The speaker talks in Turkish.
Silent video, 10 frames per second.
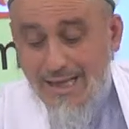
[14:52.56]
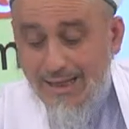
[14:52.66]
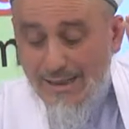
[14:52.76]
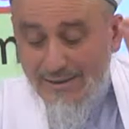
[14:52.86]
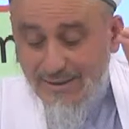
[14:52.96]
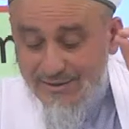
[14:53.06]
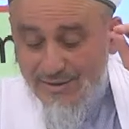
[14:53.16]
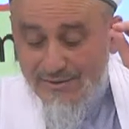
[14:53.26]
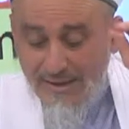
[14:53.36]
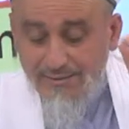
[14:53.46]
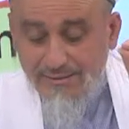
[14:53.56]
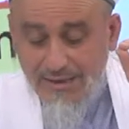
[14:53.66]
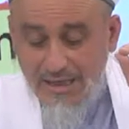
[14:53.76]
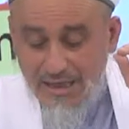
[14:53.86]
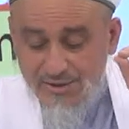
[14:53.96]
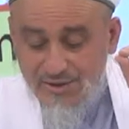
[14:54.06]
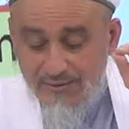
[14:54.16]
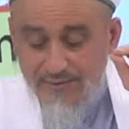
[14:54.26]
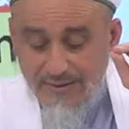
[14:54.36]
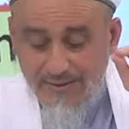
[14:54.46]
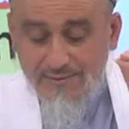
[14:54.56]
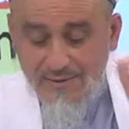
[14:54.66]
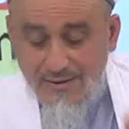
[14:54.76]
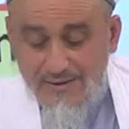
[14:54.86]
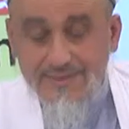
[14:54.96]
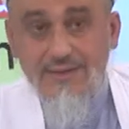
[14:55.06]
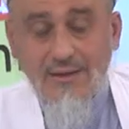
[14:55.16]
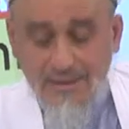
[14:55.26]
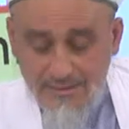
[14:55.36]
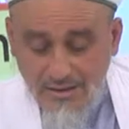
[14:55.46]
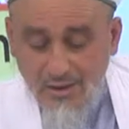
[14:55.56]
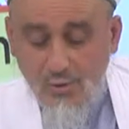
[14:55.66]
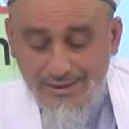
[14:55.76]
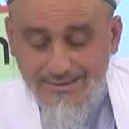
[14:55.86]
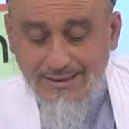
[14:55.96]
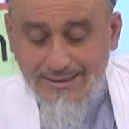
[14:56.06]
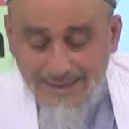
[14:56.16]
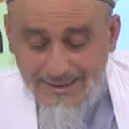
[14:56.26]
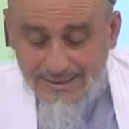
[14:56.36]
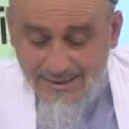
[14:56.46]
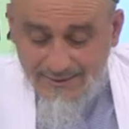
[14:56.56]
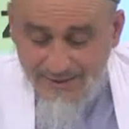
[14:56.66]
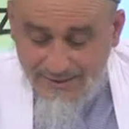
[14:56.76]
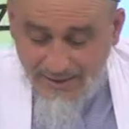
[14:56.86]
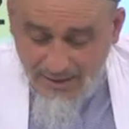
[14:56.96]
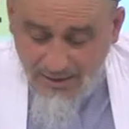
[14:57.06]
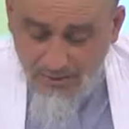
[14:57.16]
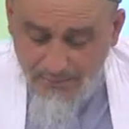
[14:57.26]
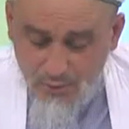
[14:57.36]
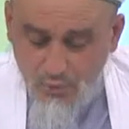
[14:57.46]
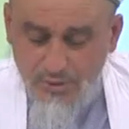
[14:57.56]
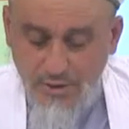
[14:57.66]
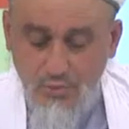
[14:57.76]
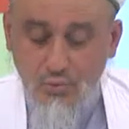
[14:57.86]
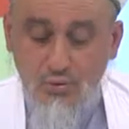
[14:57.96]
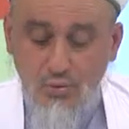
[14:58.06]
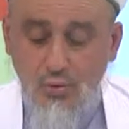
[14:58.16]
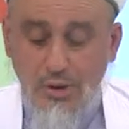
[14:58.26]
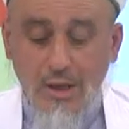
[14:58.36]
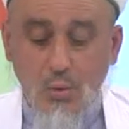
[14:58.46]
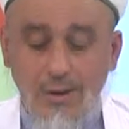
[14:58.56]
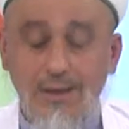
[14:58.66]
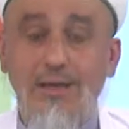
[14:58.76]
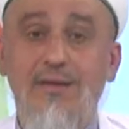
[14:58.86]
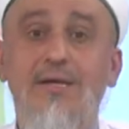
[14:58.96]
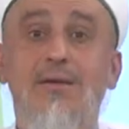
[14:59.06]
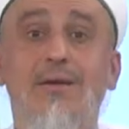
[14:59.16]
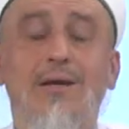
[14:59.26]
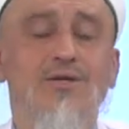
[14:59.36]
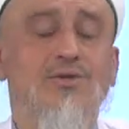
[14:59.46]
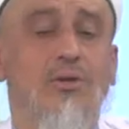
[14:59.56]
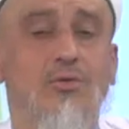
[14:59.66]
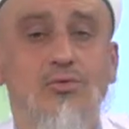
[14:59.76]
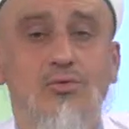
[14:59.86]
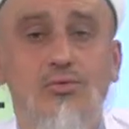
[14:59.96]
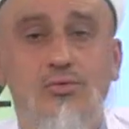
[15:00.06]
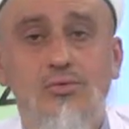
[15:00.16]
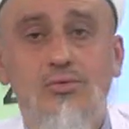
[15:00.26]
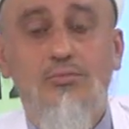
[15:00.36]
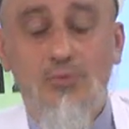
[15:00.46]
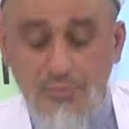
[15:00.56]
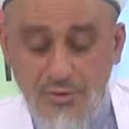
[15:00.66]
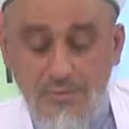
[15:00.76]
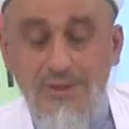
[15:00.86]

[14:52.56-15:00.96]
لَتَجِدَنَّ اَشَدَّ النَّاسِ عَدَاوَةً لِلَّذ۪ينَ amenul الْيَهُودُ وَالَّذ۪ينَ اَشْرَكُوا Bu birbirini